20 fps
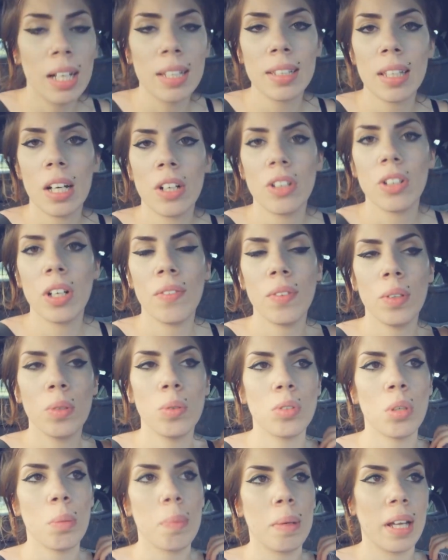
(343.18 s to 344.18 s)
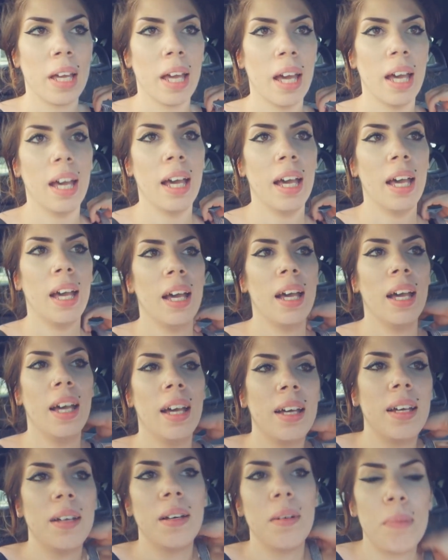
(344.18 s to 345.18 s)
Andrea non è venuto
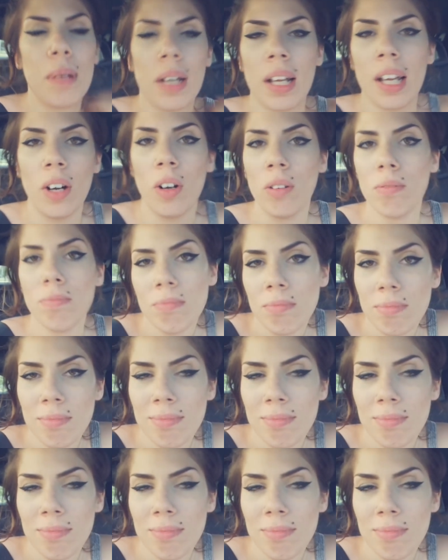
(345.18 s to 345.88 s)
perché, perché no,